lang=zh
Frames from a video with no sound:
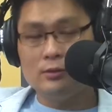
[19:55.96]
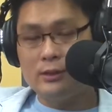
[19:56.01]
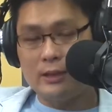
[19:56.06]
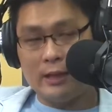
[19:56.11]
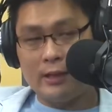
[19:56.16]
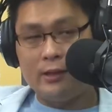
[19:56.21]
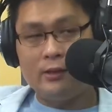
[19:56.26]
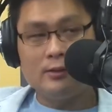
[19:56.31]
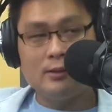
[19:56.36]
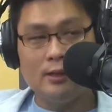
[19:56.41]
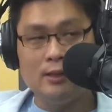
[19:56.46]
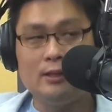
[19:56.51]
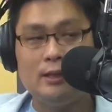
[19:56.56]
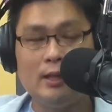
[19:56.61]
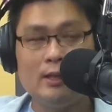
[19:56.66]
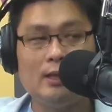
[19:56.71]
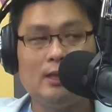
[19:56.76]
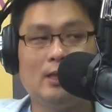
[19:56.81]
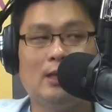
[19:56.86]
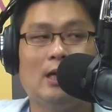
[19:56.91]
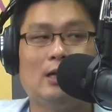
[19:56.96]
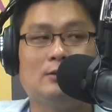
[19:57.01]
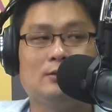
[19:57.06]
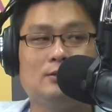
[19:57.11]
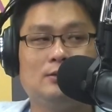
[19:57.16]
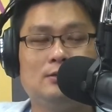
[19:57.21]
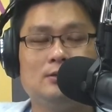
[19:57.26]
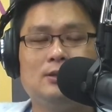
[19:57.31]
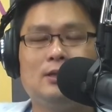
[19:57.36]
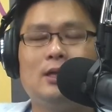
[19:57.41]
个拢是一等诶老
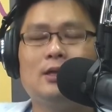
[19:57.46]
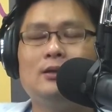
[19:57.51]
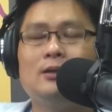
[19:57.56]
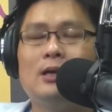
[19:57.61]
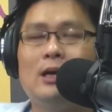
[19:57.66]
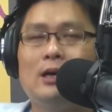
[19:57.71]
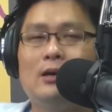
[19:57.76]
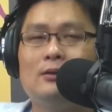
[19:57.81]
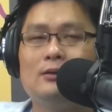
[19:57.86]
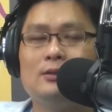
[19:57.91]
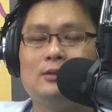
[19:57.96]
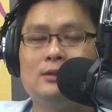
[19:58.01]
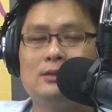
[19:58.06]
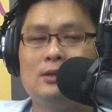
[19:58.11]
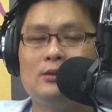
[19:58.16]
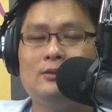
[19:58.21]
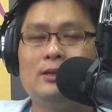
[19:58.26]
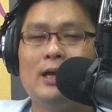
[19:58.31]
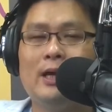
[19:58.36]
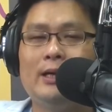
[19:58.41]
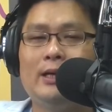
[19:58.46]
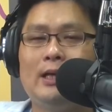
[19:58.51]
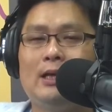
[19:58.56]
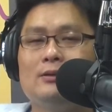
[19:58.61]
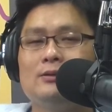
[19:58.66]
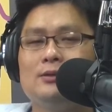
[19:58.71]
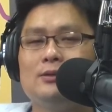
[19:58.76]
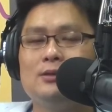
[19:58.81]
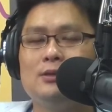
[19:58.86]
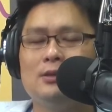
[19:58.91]
师，叫啊，张家贤老
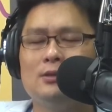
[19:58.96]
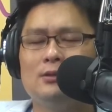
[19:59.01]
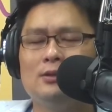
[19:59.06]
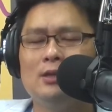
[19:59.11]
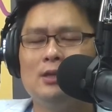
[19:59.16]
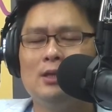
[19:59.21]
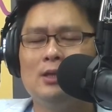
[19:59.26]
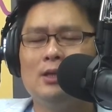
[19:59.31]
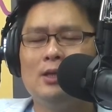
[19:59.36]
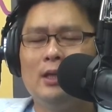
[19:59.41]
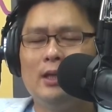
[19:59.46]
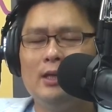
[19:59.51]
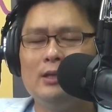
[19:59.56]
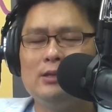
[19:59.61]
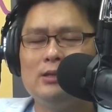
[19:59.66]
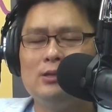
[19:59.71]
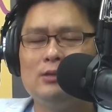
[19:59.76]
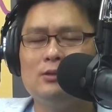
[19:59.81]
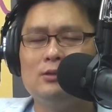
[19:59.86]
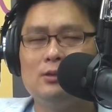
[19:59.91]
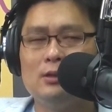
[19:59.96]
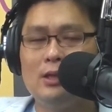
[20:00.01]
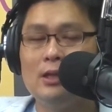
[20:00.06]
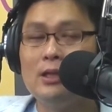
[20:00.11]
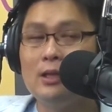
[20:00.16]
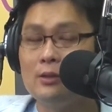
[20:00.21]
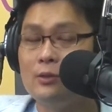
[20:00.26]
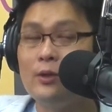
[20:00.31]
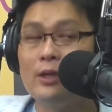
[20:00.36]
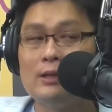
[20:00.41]
师伊都。迄个钱已
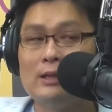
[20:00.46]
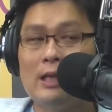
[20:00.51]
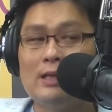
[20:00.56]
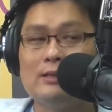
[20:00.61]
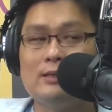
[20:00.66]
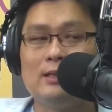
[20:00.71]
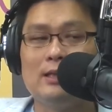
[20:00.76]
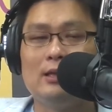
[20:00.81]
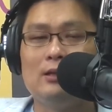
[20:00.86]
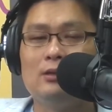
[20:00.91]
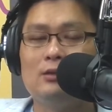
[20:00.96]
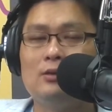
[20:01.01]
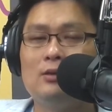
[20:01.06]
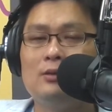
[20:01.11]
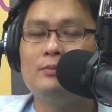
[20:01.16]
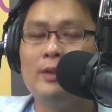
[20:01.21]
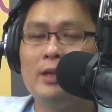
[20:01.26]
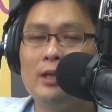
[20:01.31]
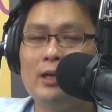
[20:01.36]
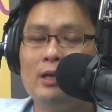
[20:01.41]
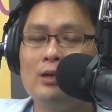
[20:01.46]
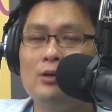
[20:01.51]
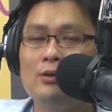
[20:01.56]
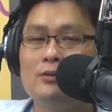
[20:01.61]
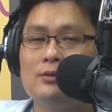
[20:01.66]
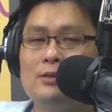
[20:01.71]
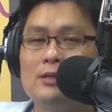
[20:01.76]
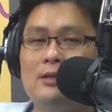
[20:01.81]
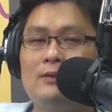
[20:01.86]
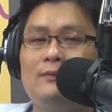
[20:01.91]
经几啊当前啊！就讲啊
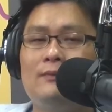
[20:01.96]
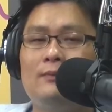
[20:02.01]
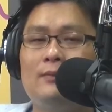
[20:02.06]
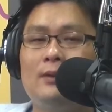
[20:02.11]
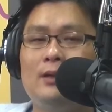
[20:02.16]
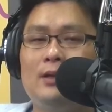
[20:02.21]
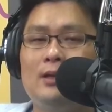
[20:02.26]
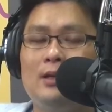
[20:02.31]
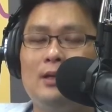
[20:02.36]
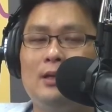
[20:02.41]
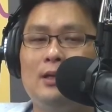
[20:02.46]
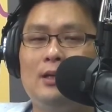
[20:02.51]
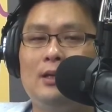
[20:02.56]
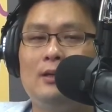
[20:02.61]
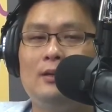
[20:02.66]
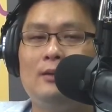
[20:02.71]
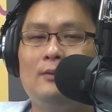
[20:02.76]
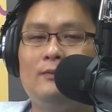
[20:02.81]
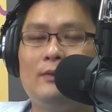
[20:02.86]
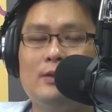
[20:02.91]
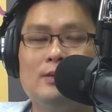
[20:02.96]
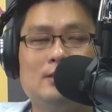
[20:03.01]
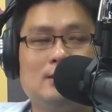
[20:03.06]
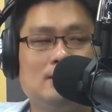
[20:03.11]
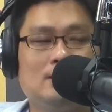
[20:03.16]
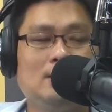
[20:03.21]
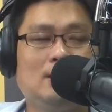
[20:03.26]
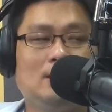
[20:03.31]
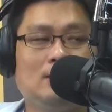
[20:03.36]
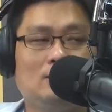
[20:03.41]
好，即个迄个粉
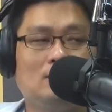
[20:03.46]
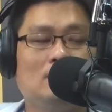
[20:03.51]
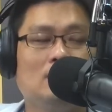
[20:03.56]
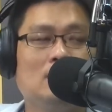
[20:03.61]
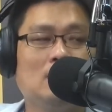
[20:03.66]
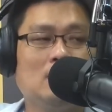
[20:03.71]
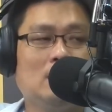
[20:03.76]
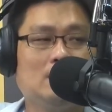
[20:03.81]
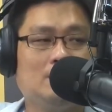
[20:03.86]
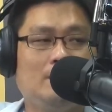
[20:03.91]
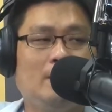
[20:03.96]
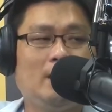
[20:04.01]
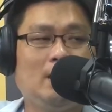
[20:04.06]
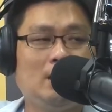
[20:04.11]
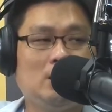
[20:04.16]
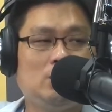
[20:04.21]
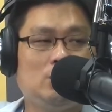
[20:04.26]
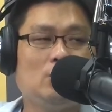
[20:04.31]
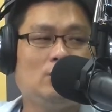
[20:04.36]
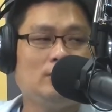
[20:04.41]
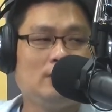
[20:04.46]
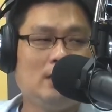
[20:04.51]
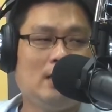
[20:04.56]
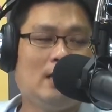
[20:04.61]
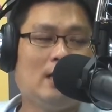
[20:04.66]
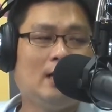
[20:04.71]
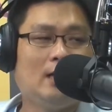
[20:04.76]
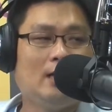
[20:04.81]
丝也就讲买奖啊，